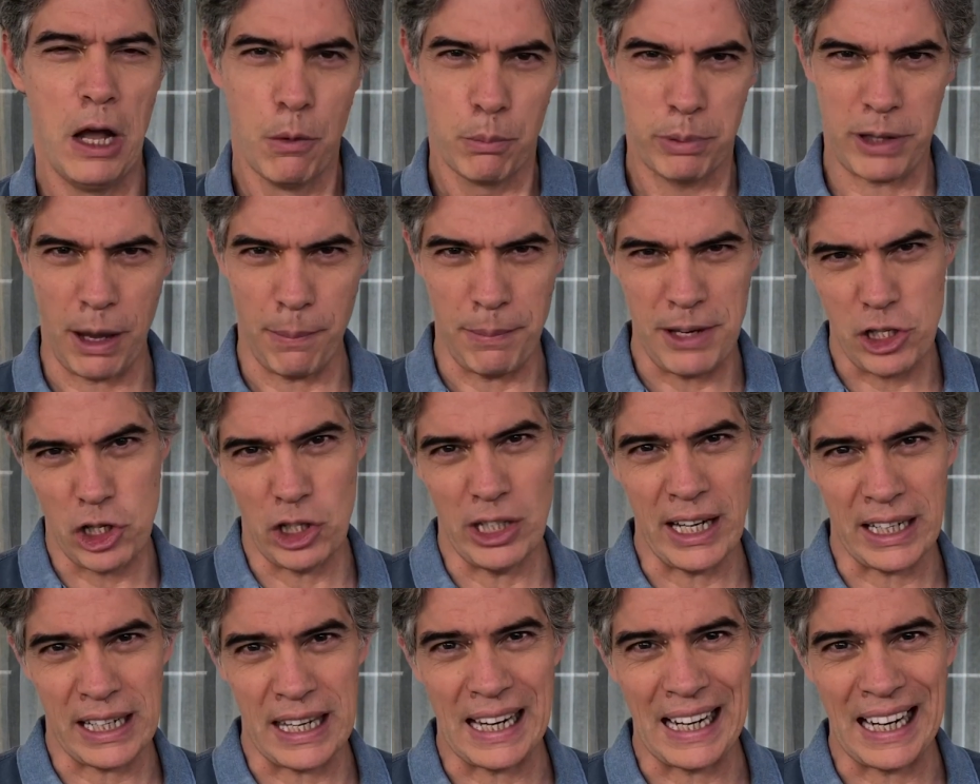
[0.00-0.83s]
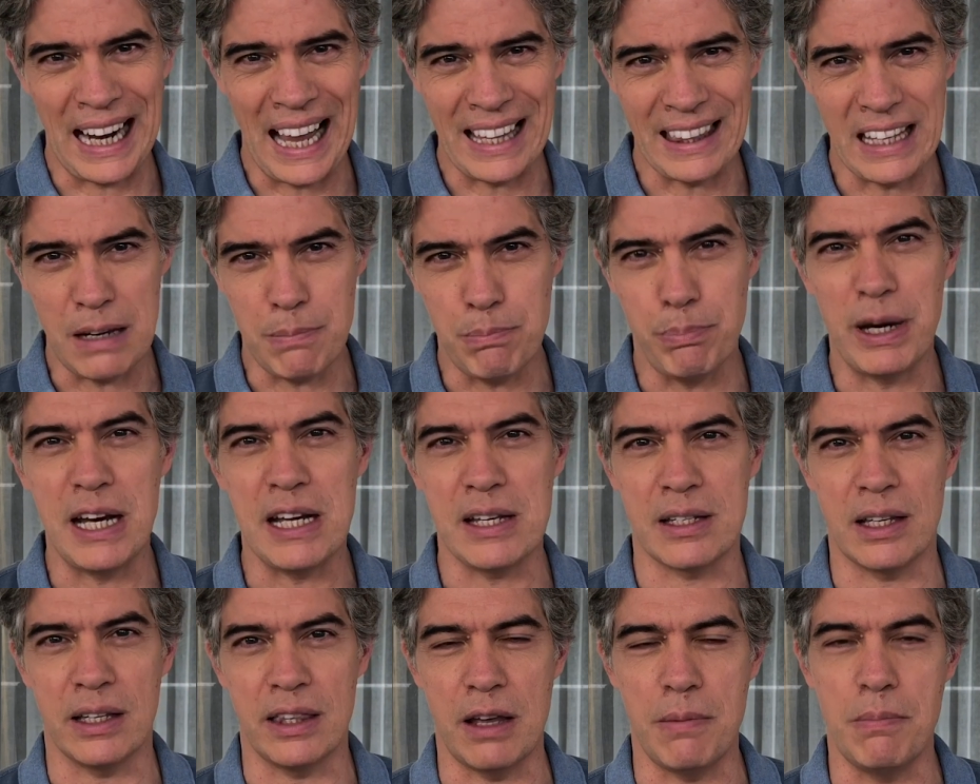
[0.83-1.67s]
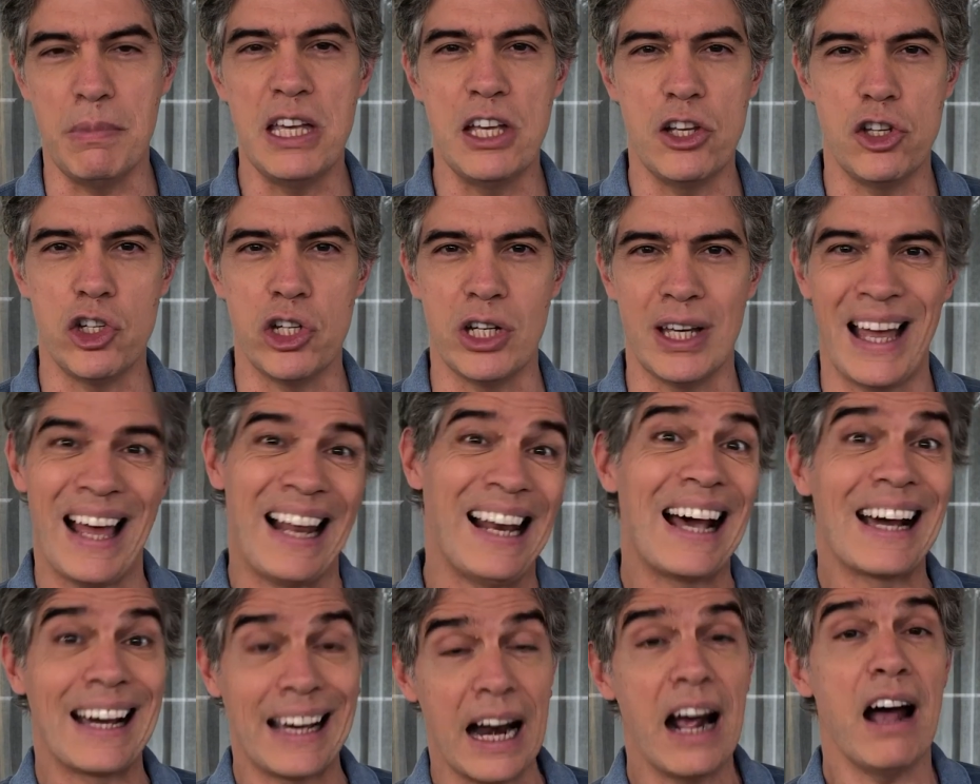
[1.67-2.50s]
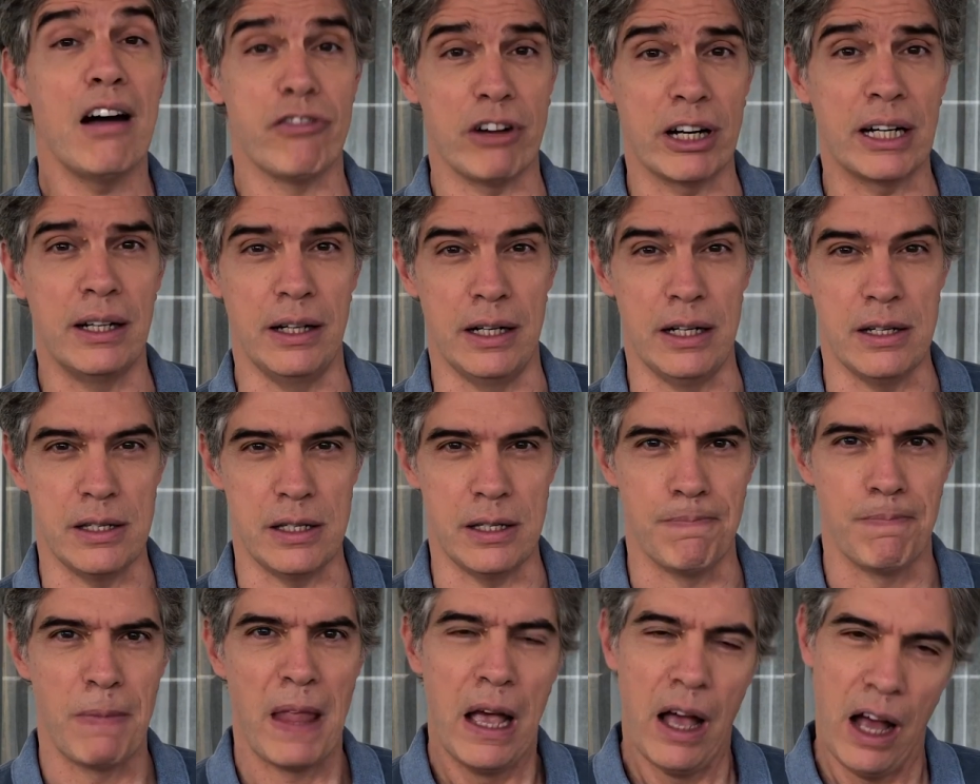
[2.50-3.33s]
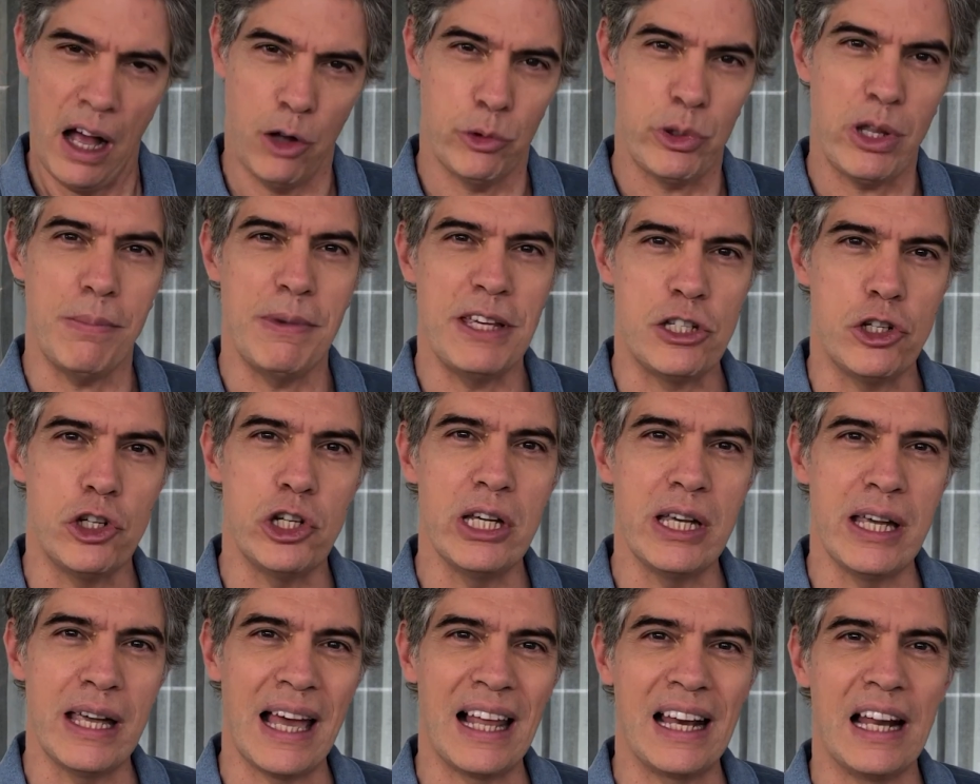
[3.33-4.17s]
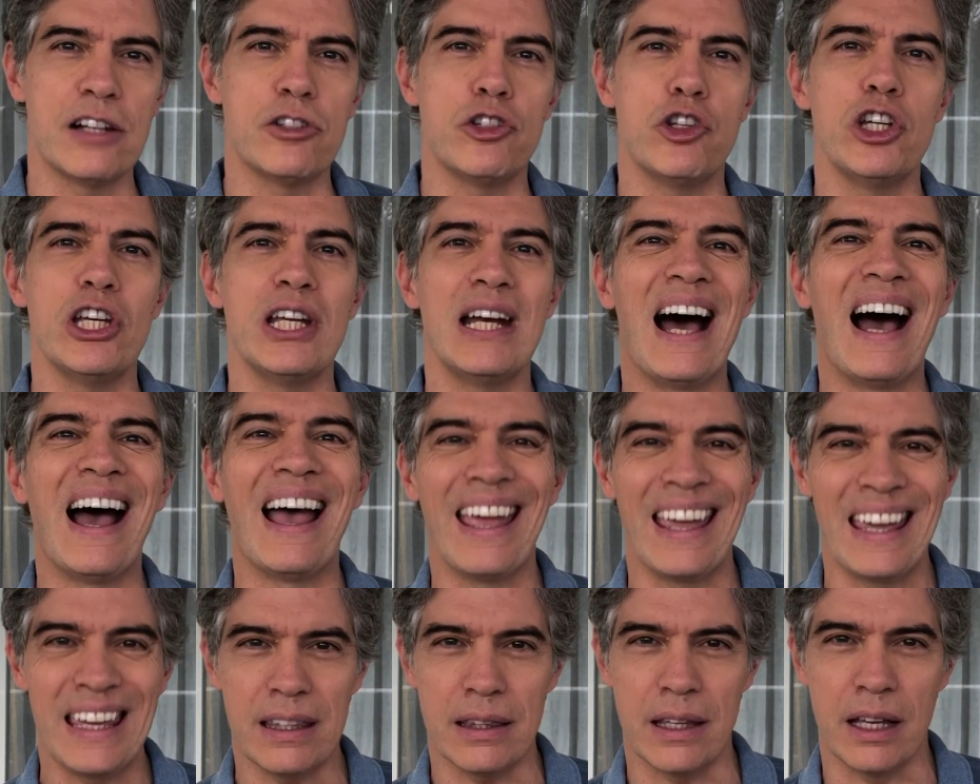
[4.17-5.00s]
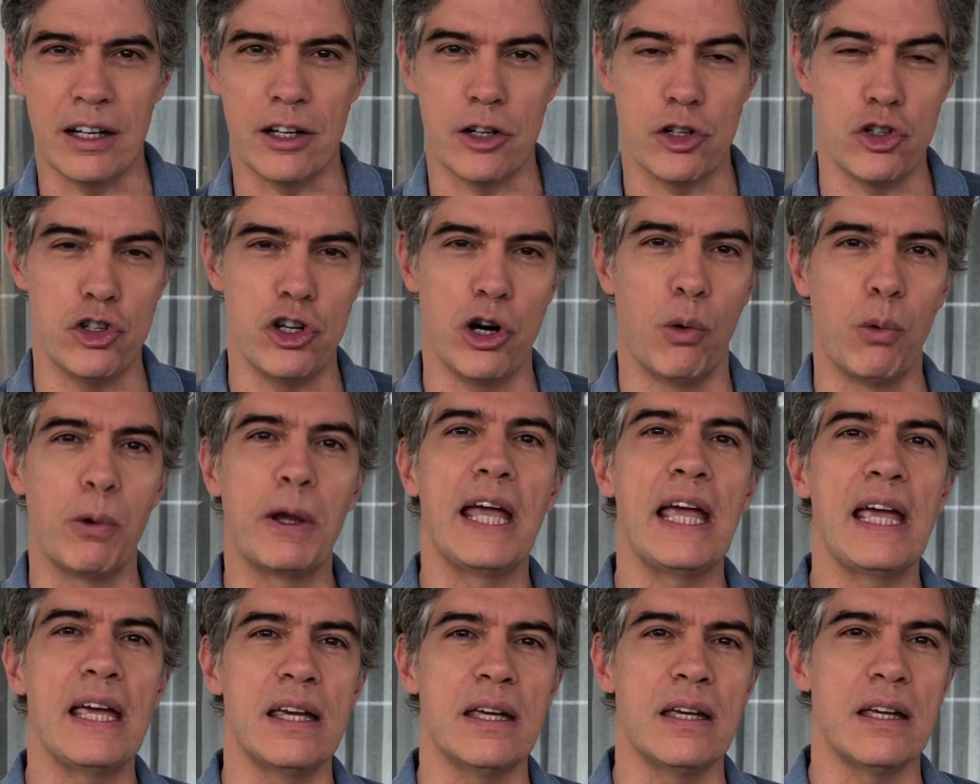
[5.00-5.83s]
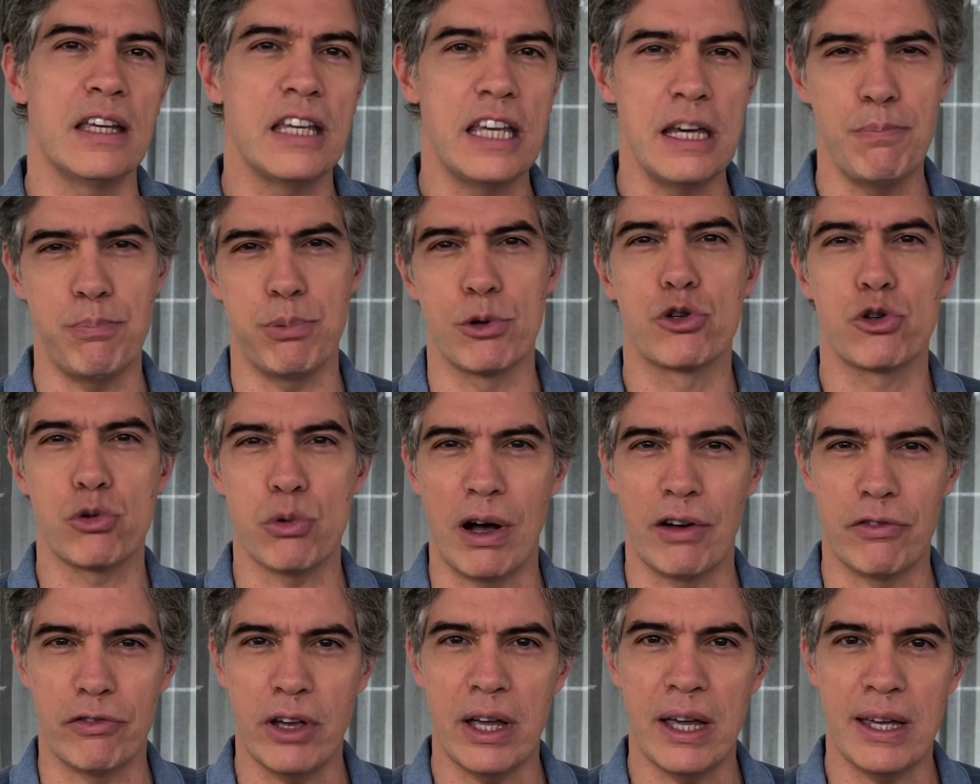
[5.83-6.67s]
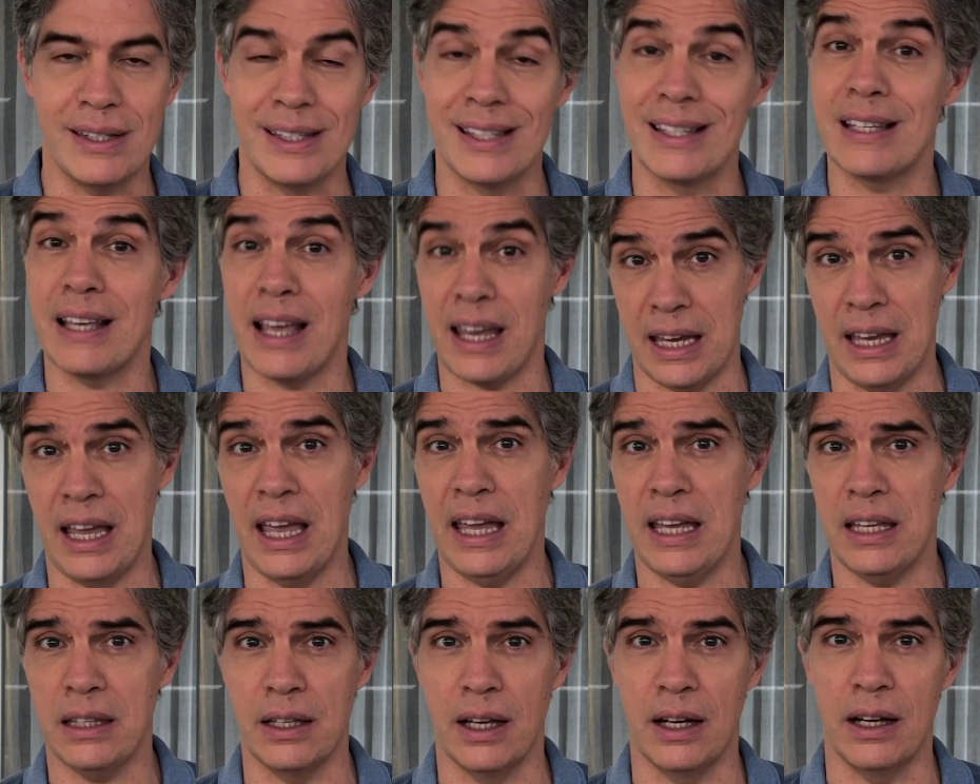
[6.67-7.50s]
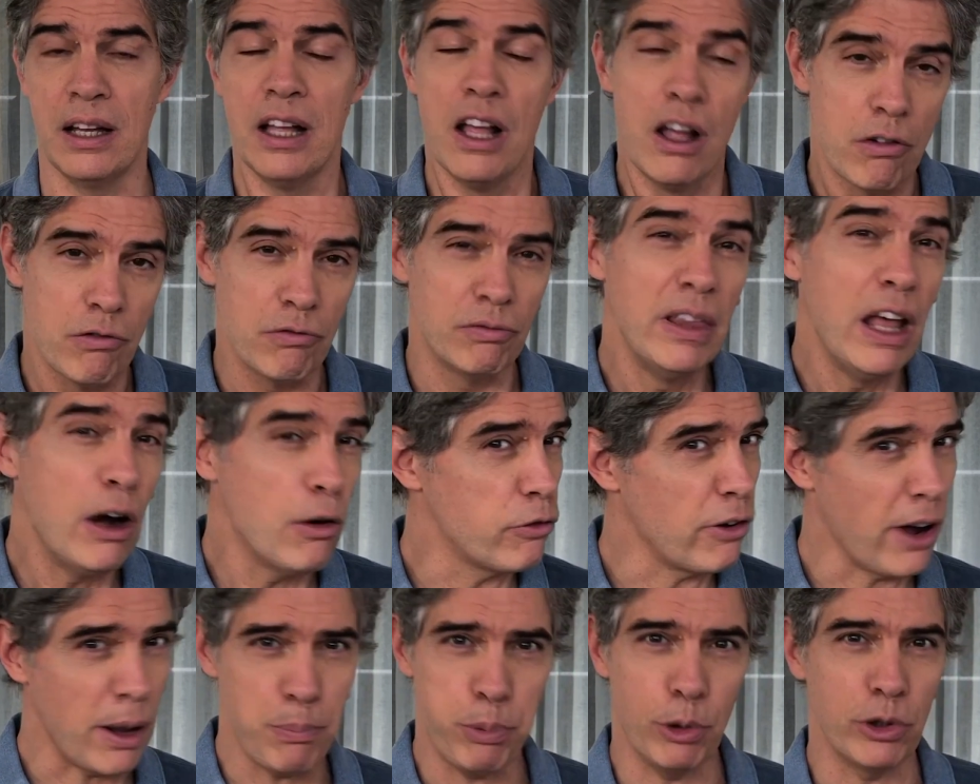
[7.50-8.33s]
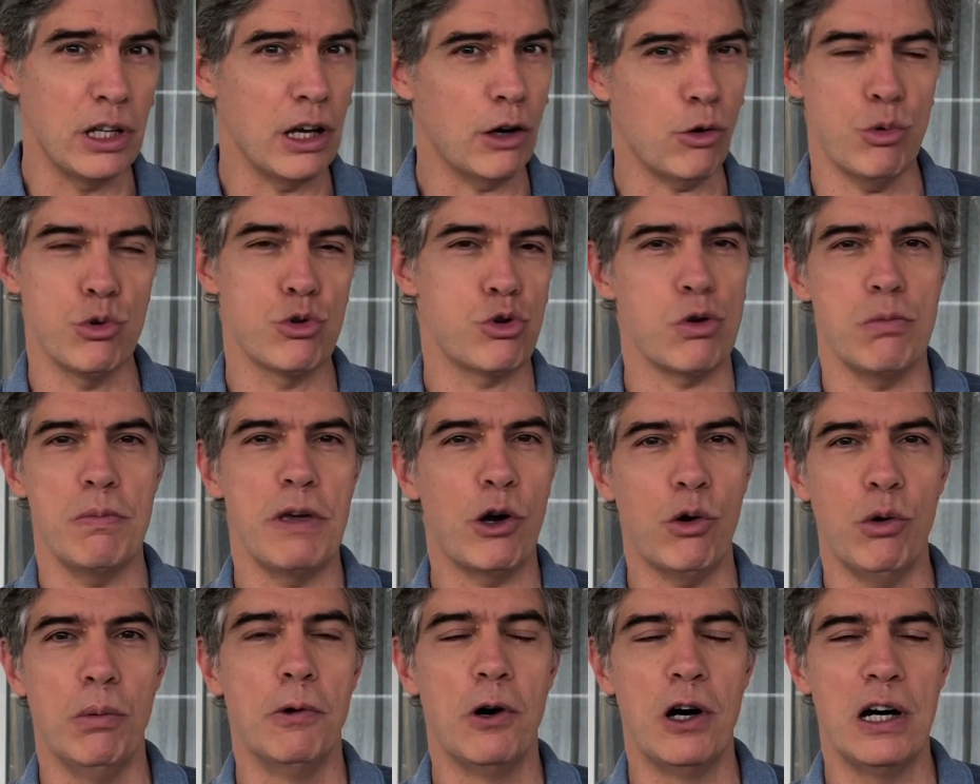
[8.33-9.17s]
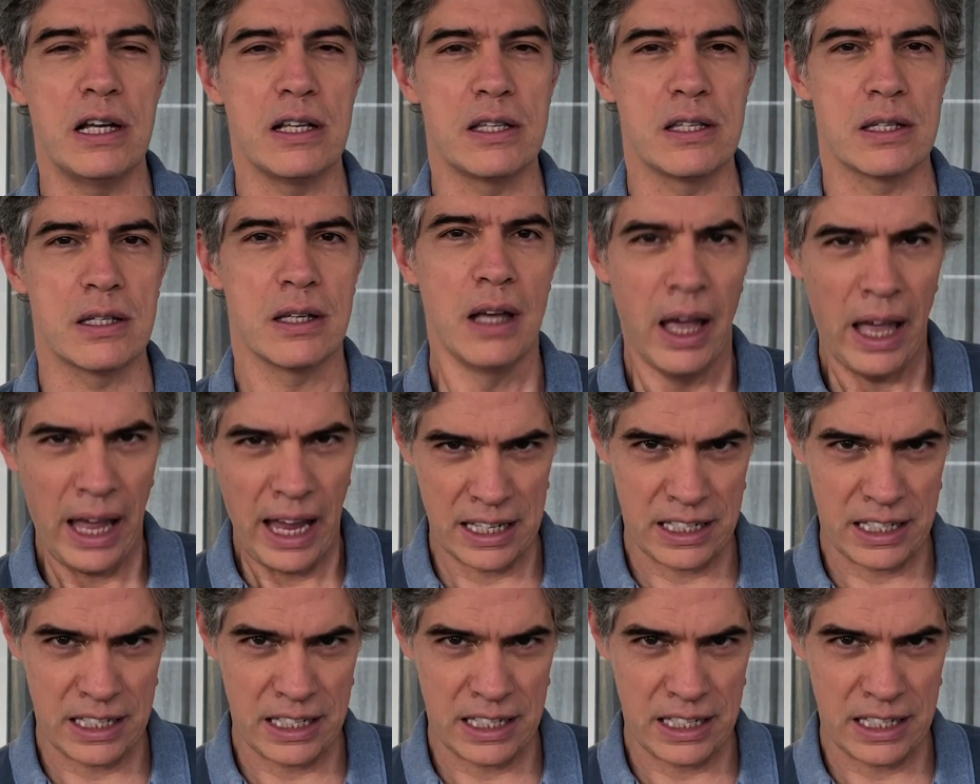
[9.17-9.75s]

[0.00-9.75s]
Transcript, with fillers: Porque à medida que Cada empresa demite, ela agrava a crise. Ao demitir, ela tira a renda de alguém que, por sua vez, sem renda, não vai poder consumir como antes.